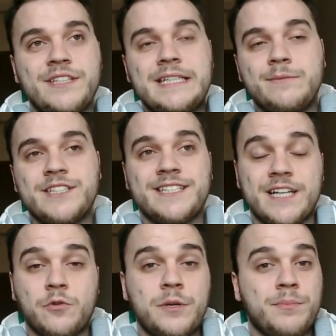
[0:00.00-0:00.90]
powinienem dostać
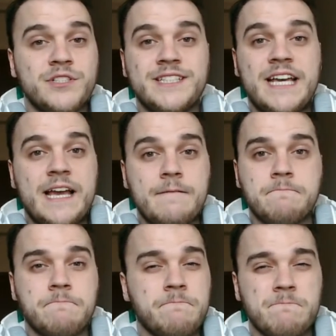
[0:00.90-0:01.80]
taką ripostę.
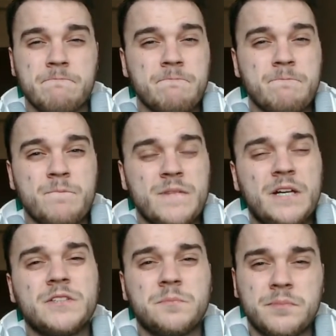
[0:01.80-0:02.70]

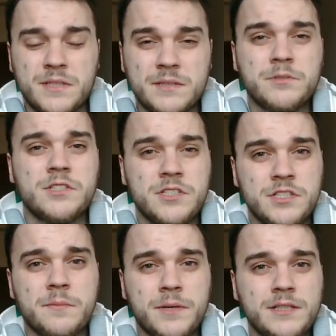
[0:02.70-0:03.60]
Odpieprzysz
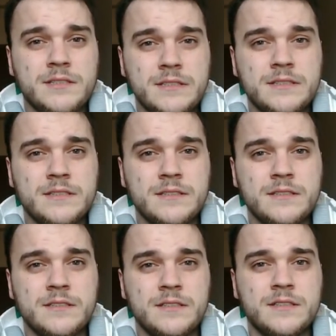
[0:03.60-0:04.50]
się pan?
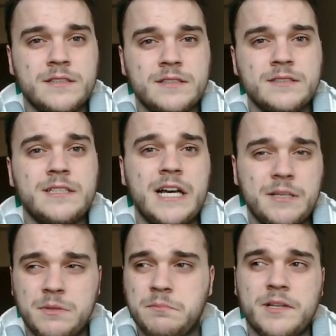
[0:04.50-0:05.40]

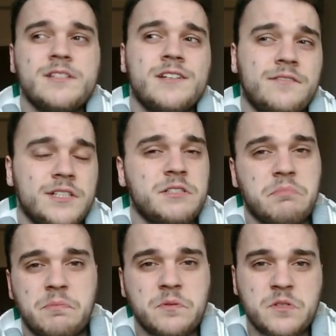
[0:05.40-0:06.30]
Daj mi pracować i
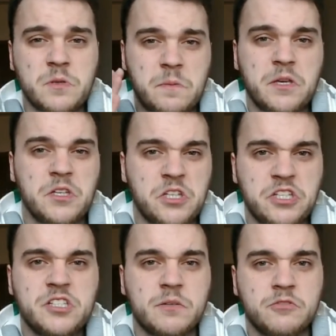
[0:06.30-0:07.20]
po prostu sobie
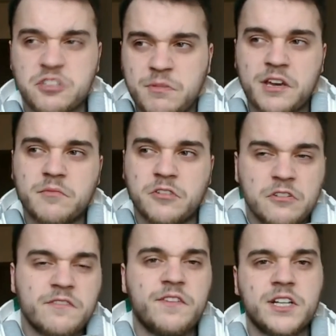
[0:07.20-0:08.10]
idź z tym uśmiechem
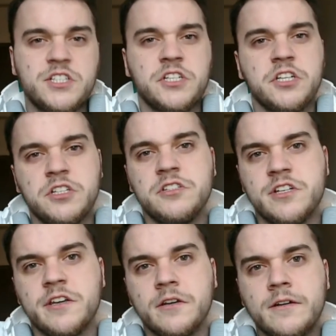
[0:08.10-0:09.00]
ba gdzieś
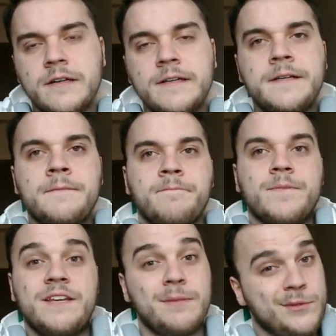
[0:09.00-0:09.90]
indziej.
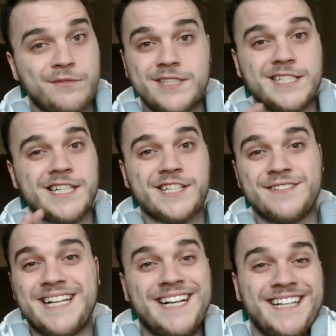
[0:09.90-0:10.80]
I bym się szczerze
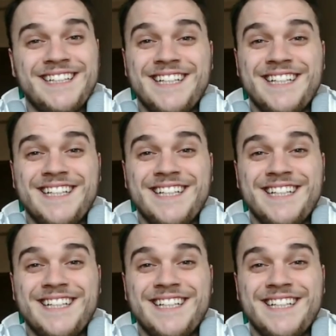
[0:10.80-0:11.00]
wcale